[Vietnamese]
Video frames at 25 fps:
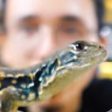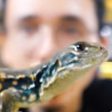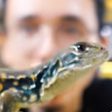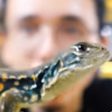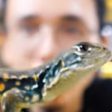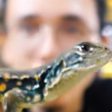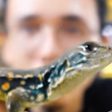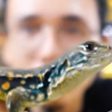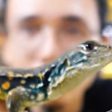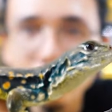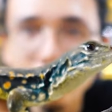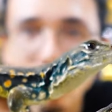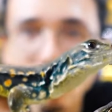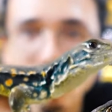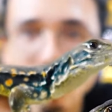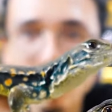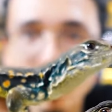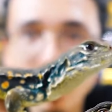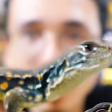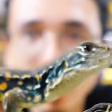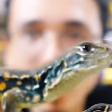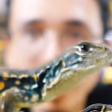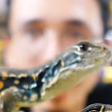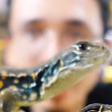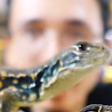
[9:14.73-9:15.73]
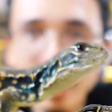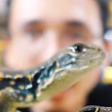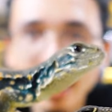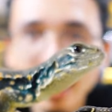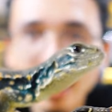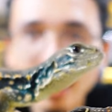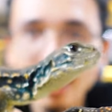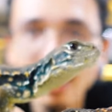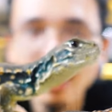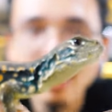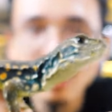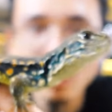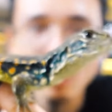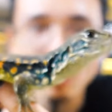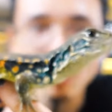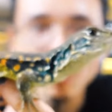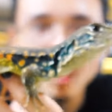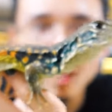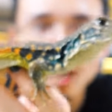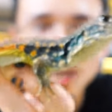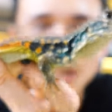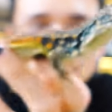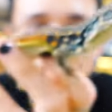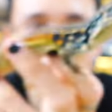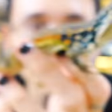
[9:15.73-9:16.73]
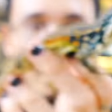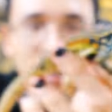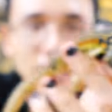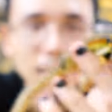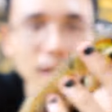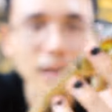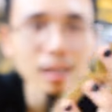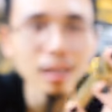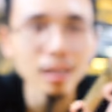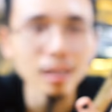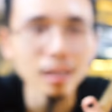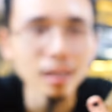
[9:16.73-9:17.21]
ở dọc người này, sống lưng này.